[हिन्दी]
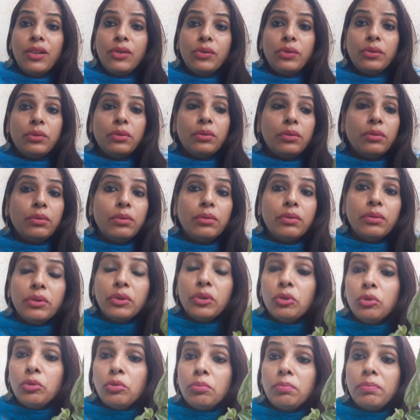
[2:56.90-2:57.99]
जो
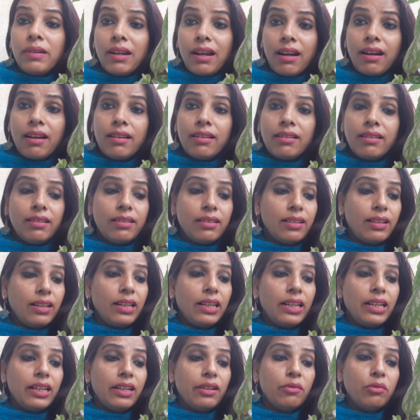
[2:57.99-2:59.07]
न्यू प्लांट्स
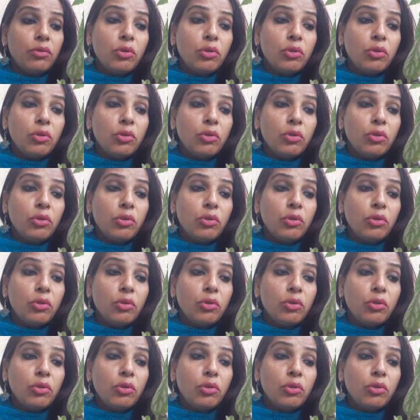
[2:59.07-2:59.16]
हैं